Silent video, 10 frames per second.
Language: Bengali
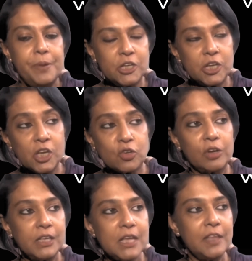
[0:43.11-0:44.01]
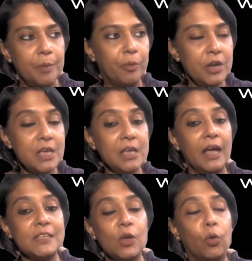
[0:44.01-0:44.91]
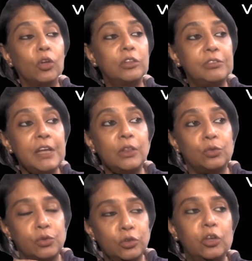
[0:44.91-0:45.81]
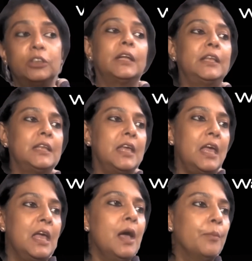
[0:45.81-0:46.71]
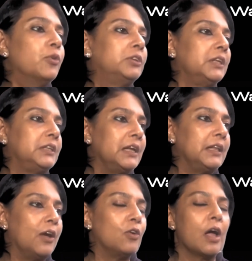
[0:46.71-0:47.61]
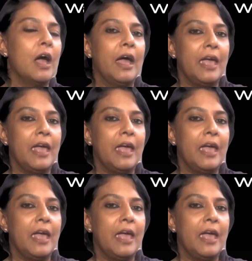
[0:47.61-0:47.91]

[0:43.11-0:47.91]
বিশেষ করে যাদের পরীক্ষা আছে অতি দ্রুত তাদেরকে মুক্তি দিয়ে দেওয়া হোক